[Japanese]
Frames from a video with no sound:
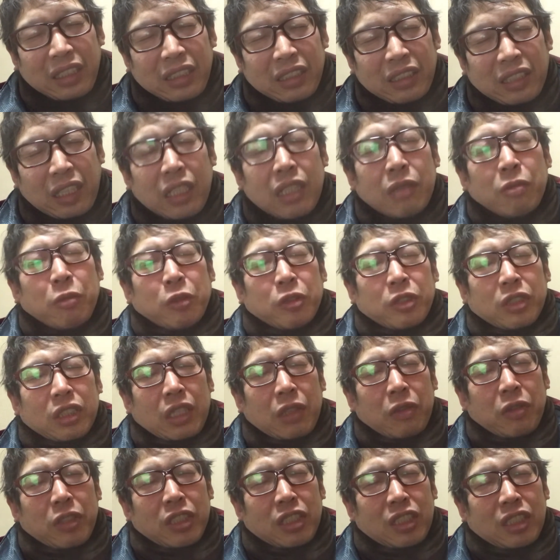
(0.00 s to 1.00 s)
手にも
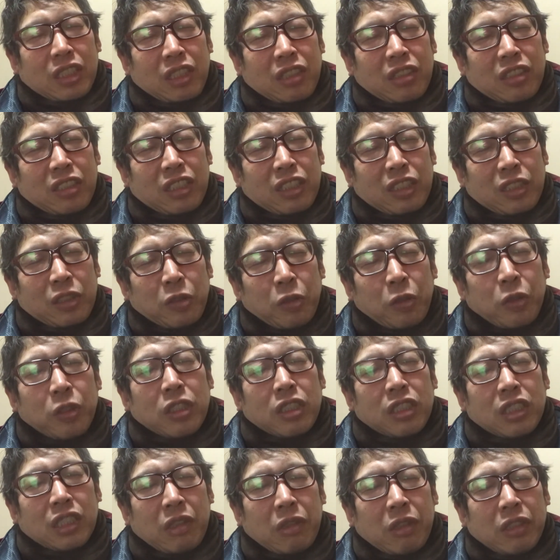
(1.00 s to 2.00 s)
伝わっちゃうし、商
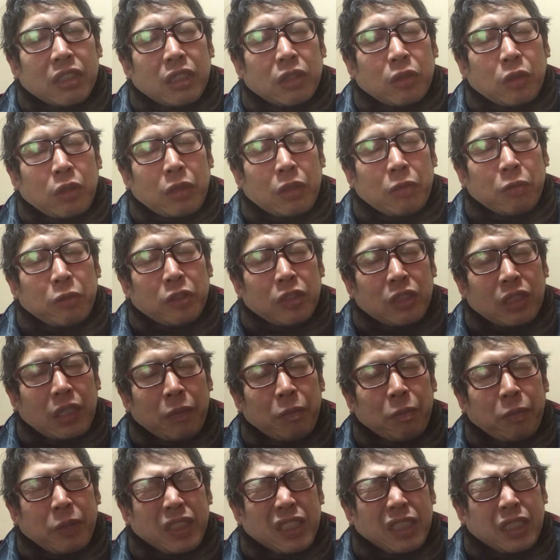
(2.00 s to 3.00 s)
品触った時も伝
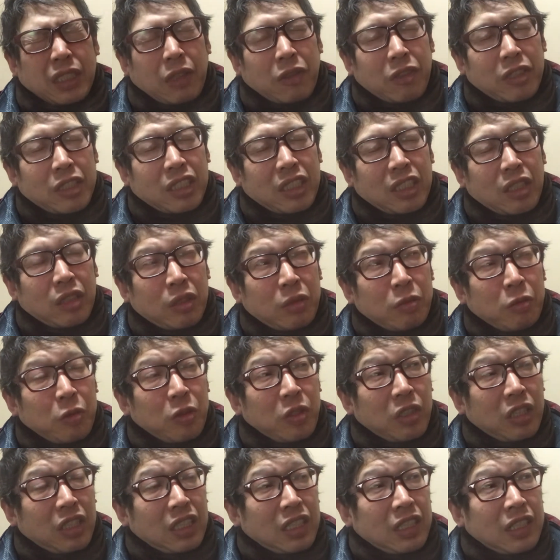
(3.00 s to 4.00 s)
わっちゃうと思う
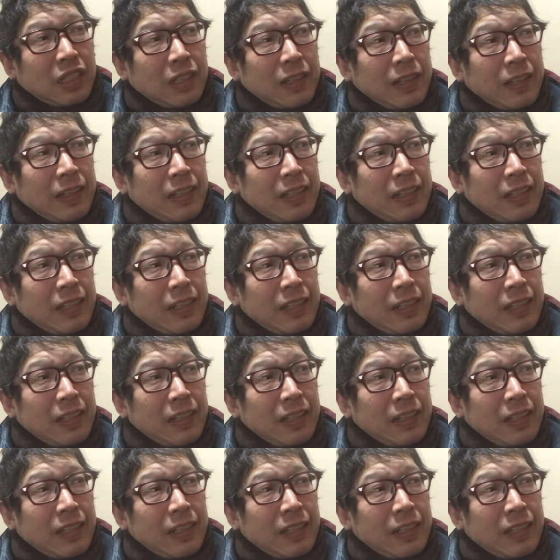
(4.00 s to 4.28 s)
から、